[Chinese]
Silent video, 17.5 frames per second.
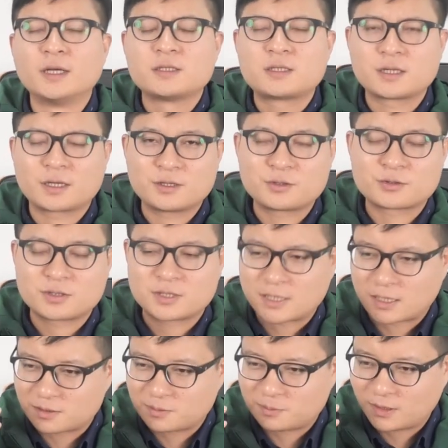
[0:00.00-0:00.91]
这个就是
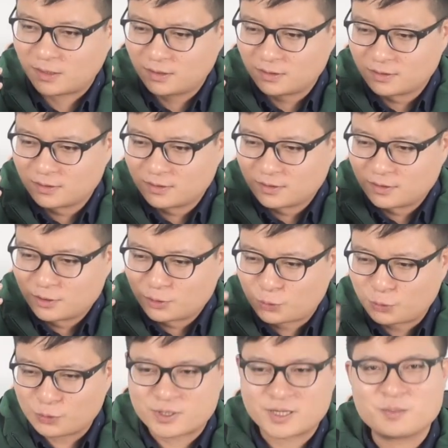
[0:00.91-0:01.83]
这样什
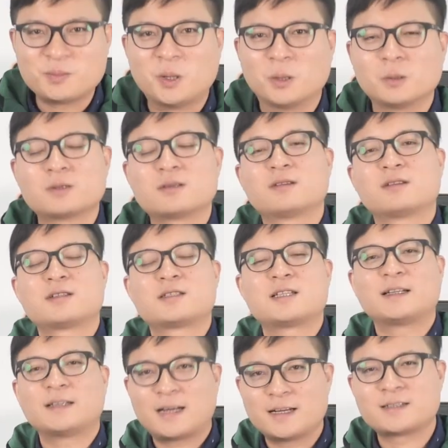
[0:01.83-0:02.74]
么？Too simple,
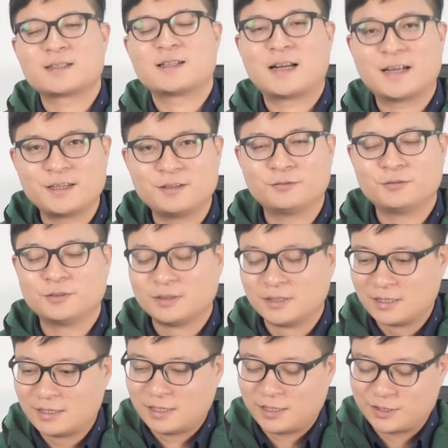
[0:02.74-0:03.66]
sometimes naive.
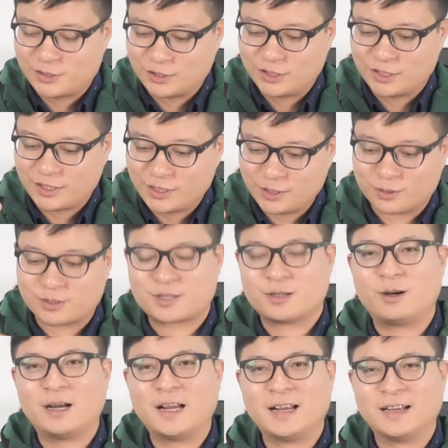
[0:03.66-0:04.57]
就是你有时
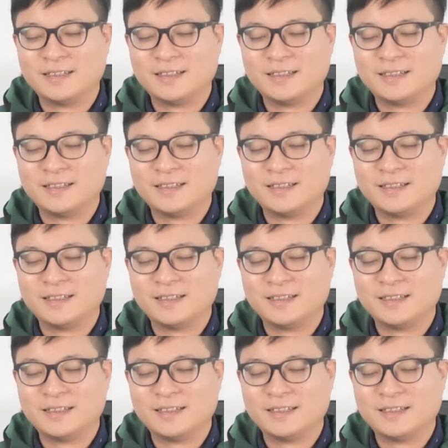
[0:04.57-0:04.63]
候